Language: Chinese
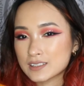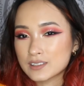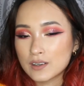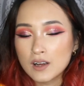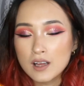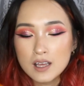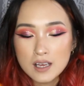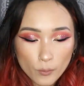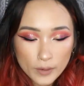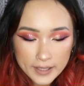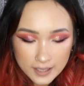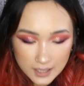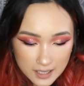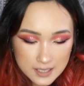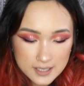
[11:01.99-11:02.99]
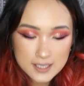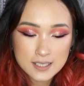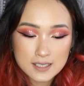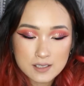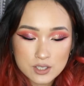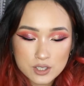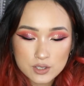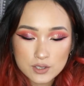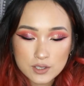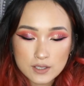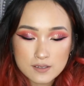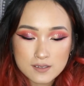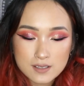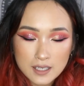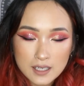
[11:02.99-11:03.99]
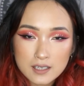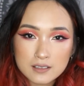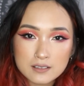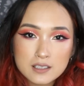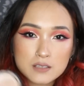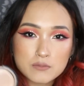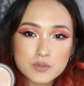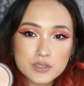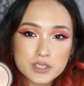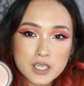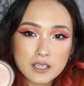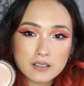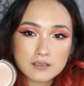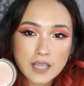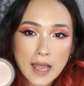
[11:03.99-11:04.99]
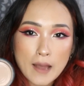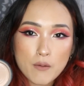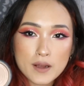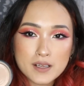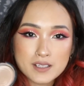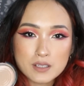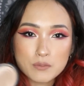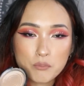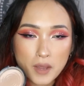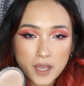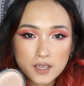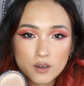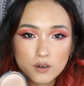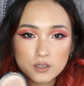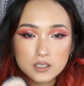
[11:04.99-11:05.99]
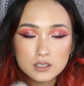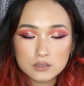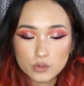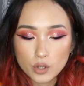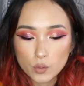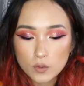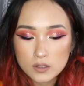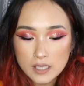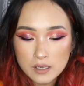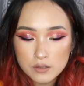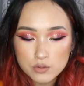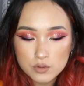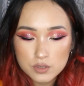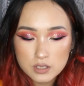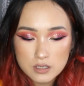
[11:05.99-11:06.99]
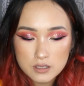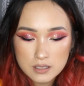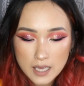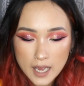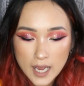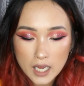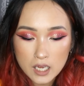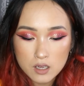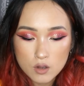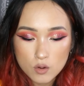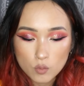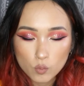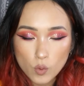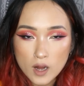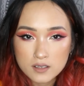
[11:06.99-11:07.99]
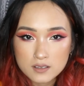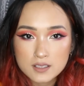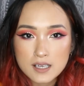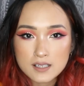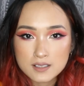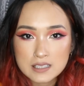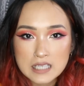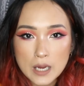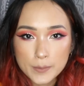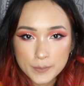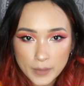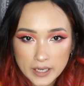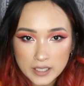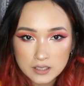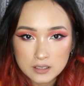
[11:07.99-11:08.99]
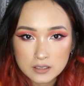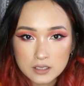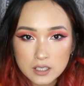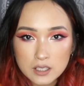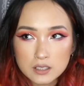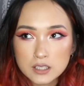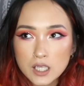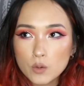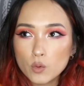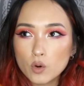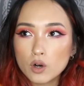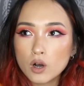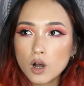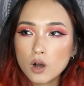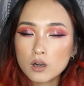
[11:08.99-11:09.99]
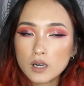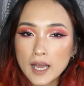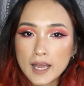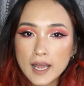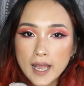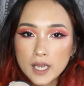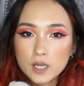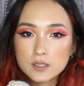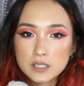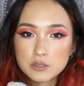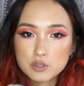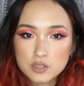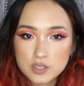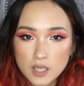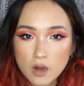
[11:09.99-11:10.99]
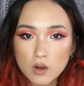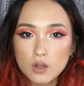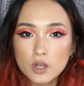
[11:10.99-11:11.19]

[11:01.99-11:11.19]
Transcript: 容。唯一可惜的是呢，这个呢目前台湾是没有了。对，我当初是在网站上买的，那我后来还有再去找。